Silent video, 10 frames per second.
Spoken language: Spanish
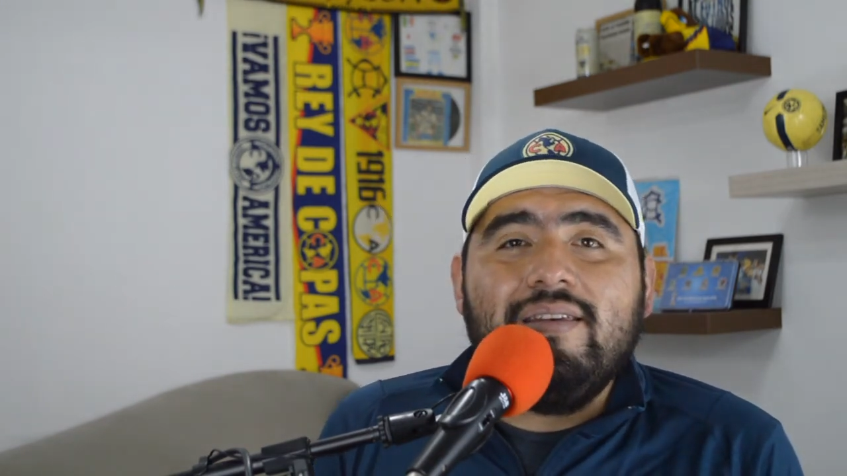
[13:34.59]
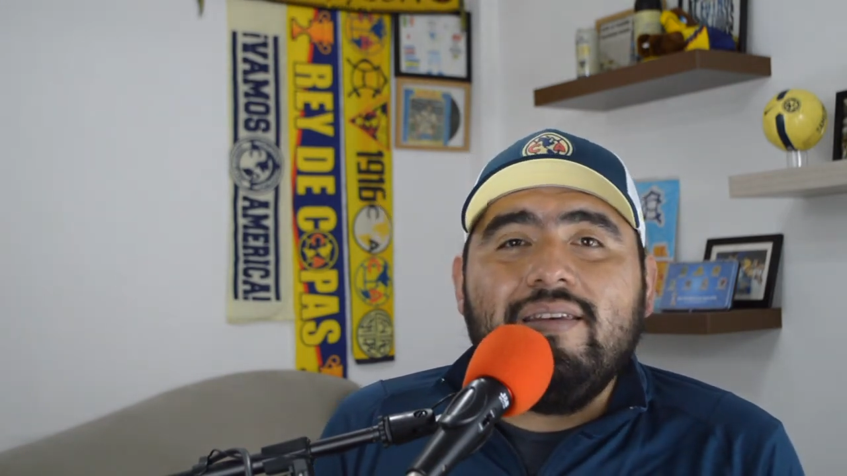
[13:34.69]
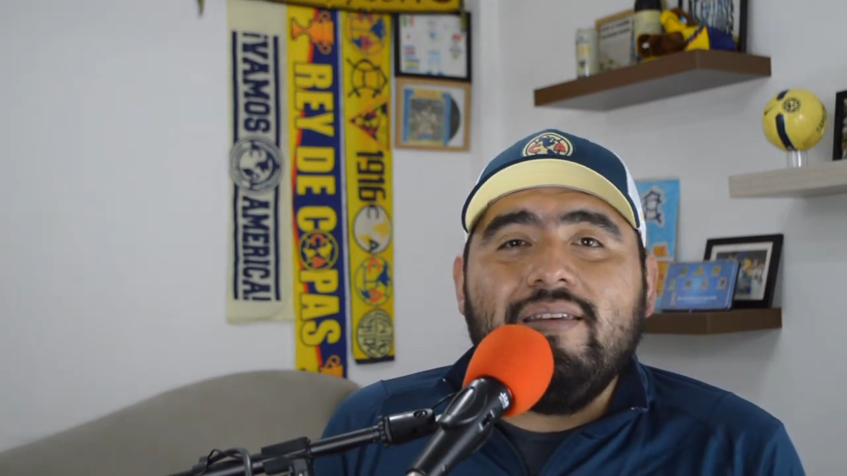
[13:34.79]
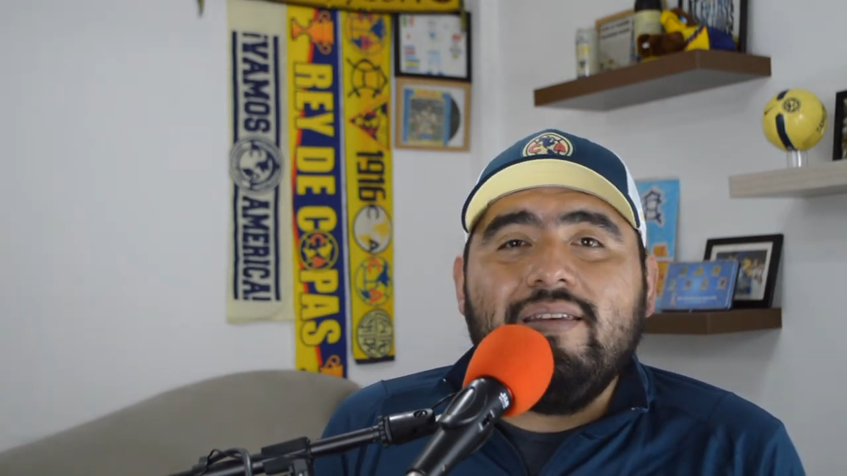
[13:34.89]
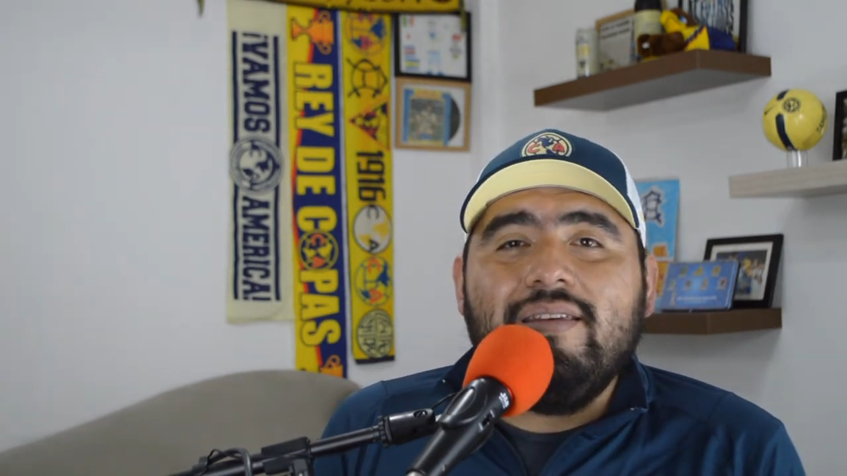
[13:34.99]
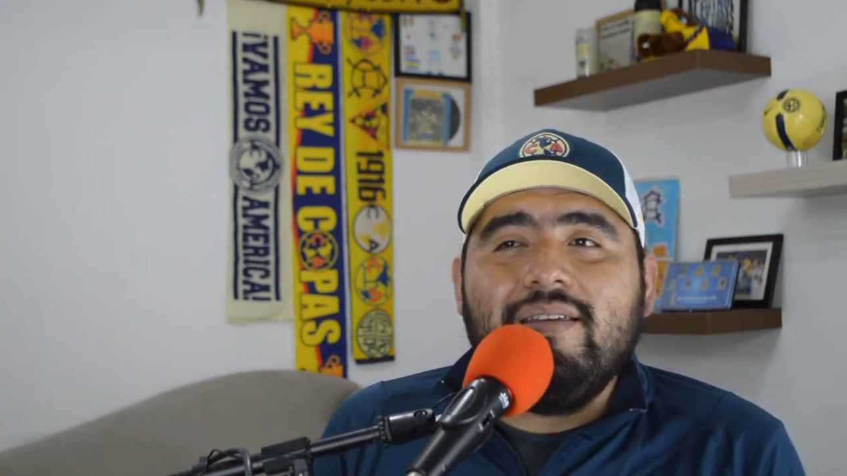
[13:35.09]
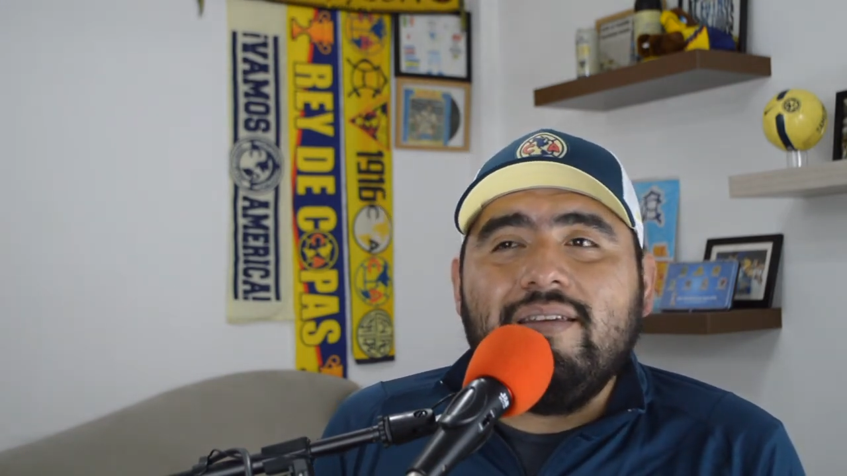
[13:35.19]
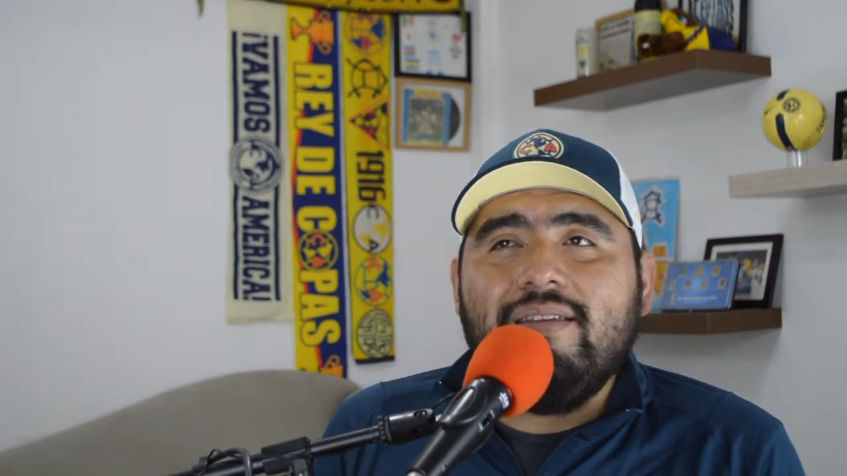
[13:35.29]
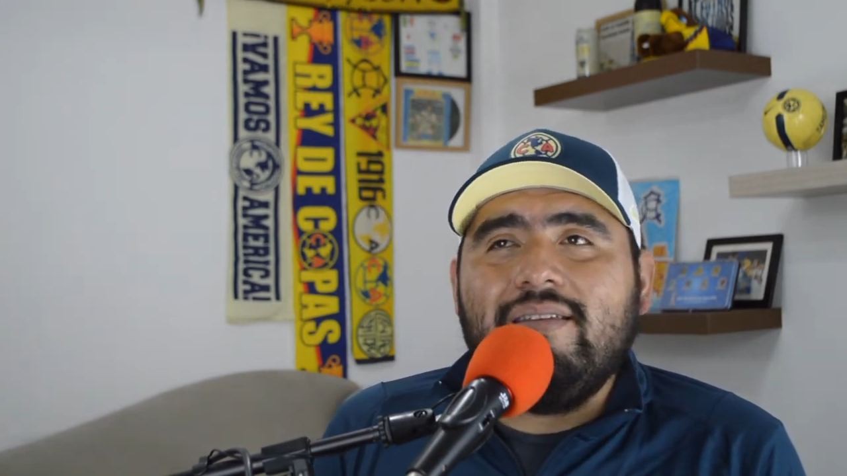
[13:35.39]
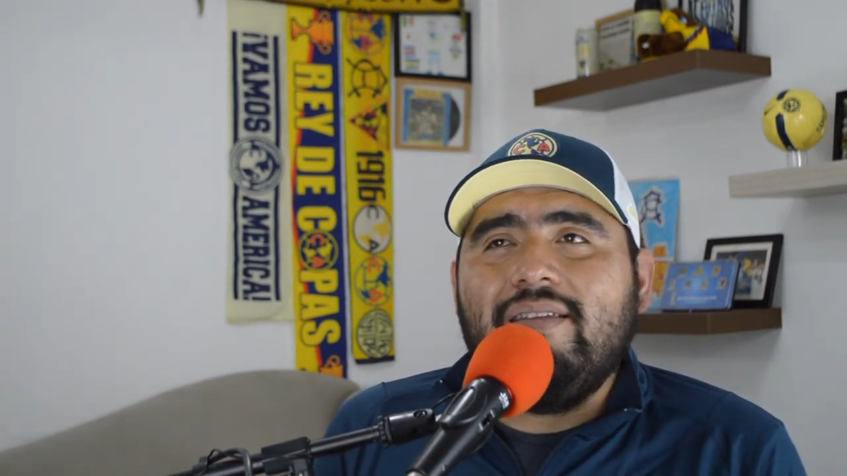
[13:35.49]

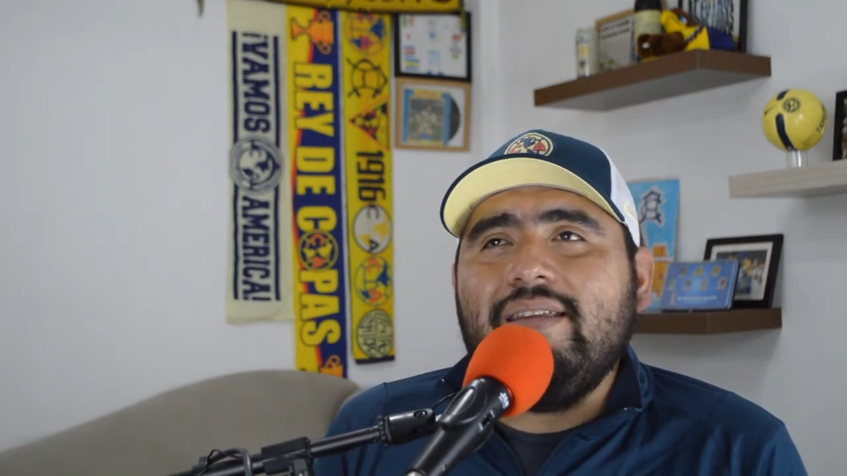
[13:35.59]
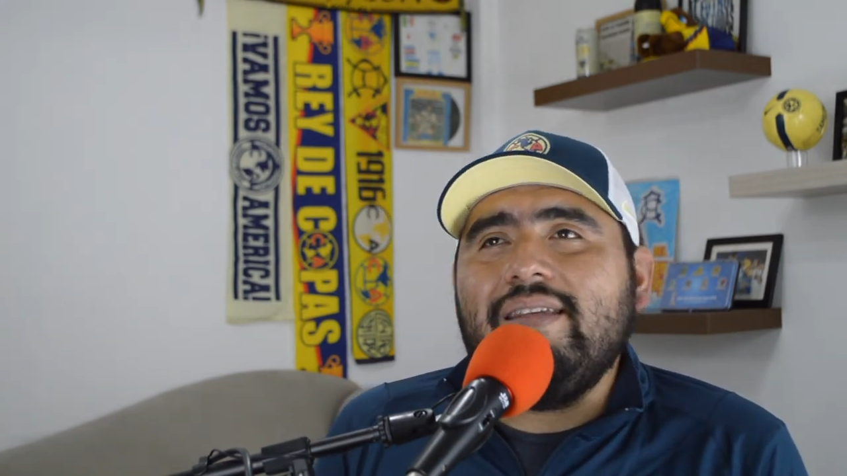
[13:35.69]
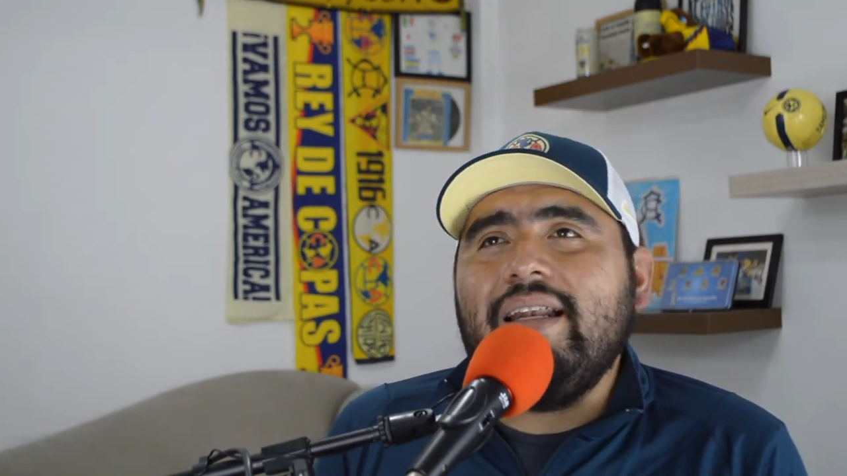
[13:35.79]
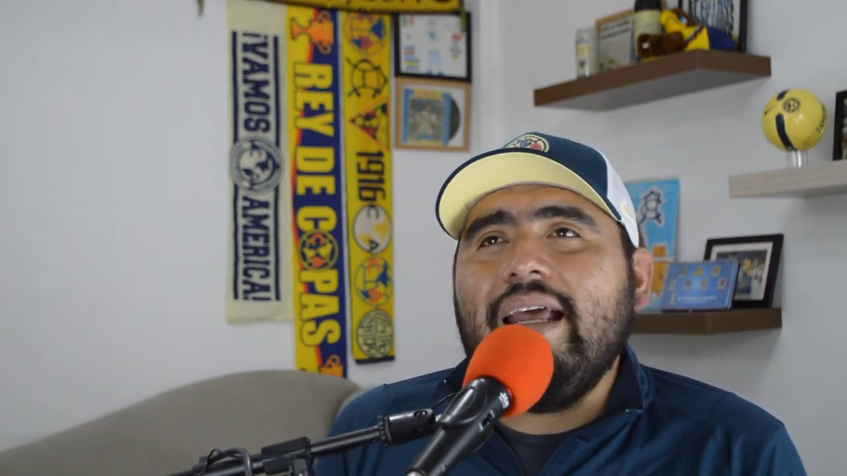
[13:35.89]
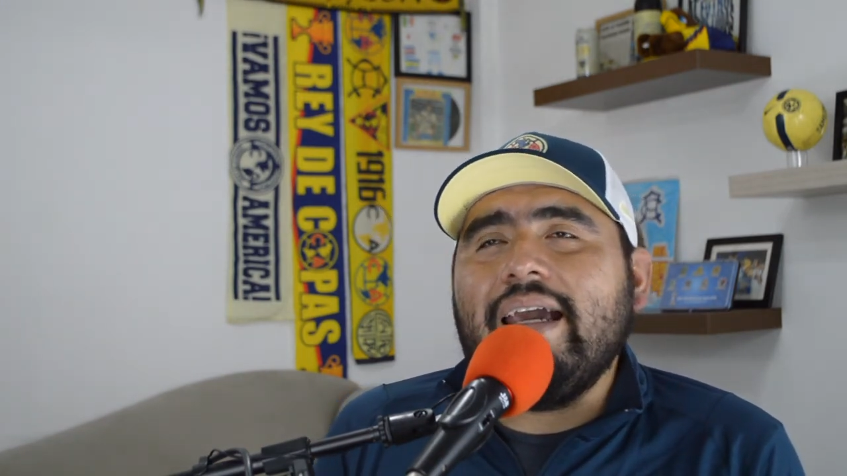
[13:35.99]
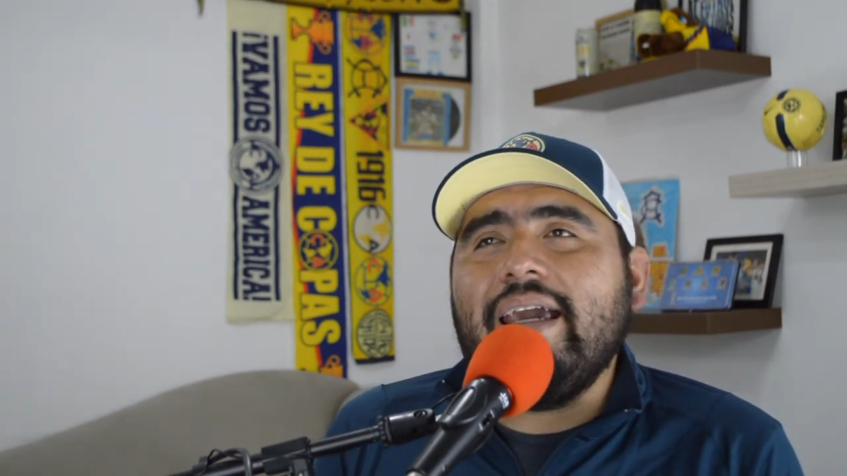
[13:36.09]
y decirle a